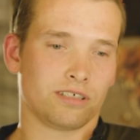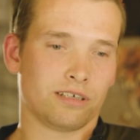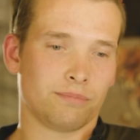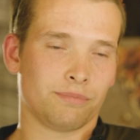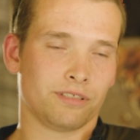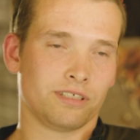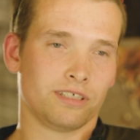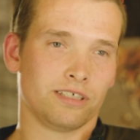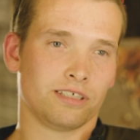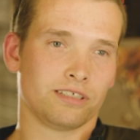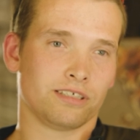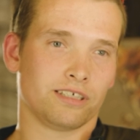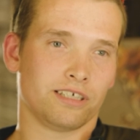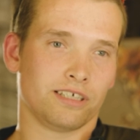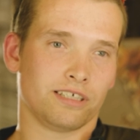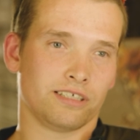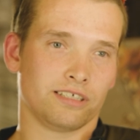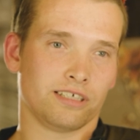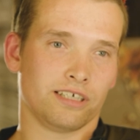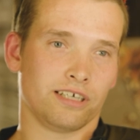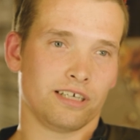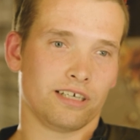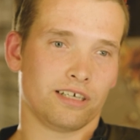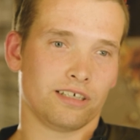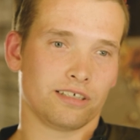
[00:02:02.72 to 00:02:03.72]
Ich appelliere an
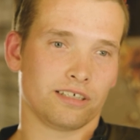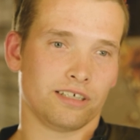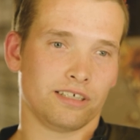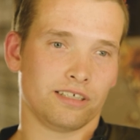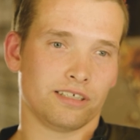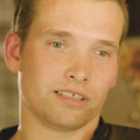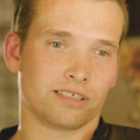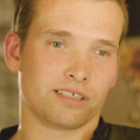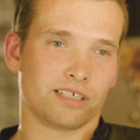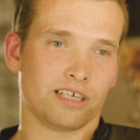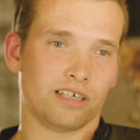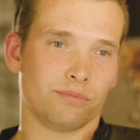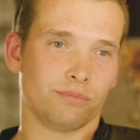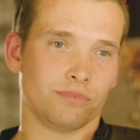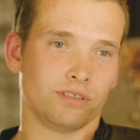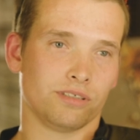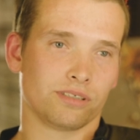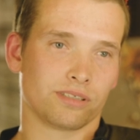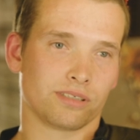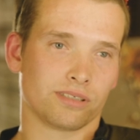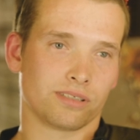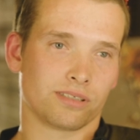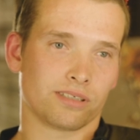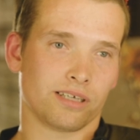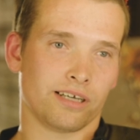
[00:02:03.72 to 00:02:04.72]
jeden Jäger, jedes Jahr
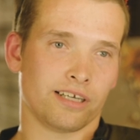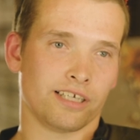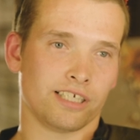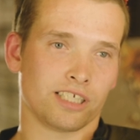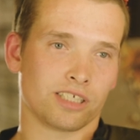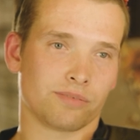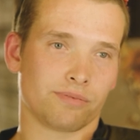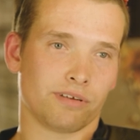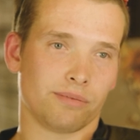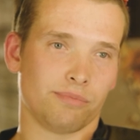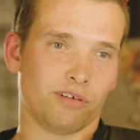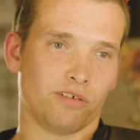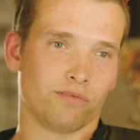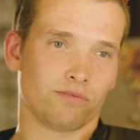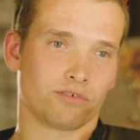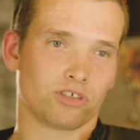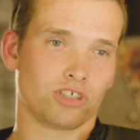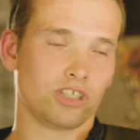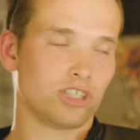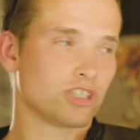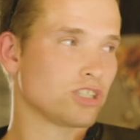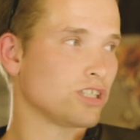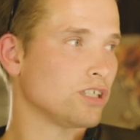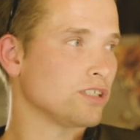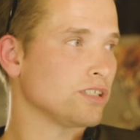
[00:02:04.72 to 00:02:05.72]
mindestens ein, zweimal auf den
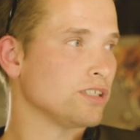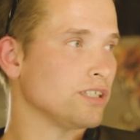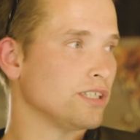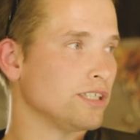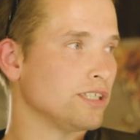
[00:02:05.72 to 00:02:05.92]
Schießstand